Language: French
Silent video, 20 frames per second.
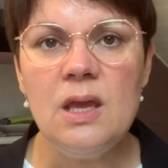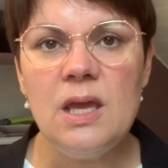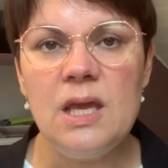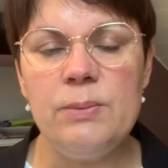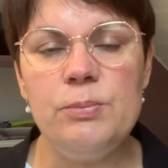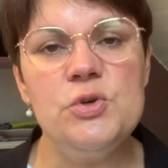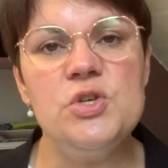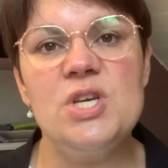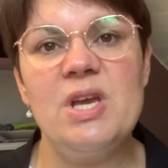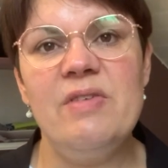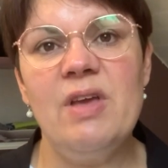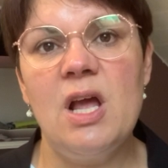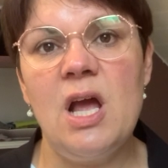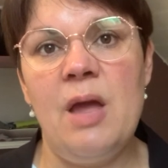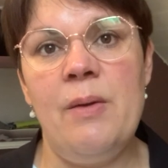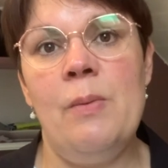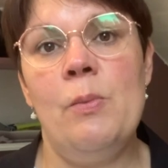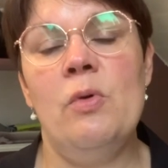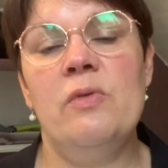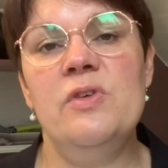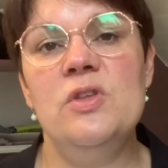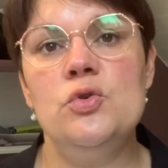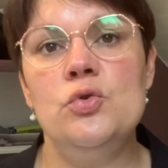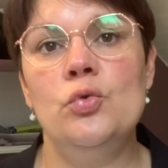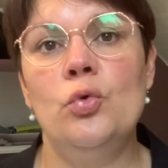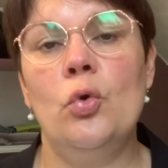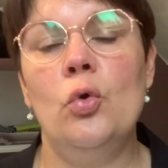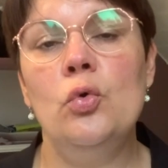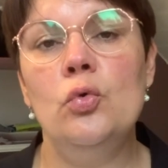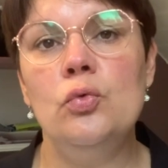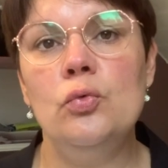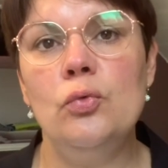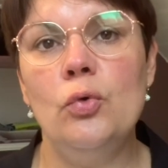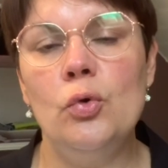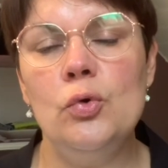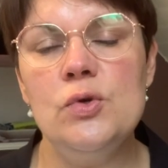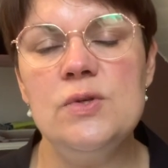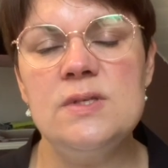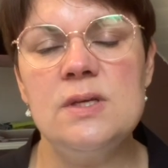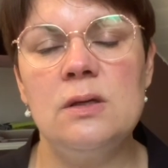Et puis j'avais quand même envie d'une
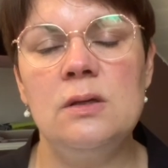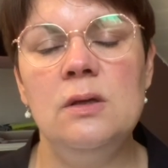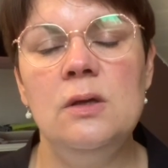recouvreuse.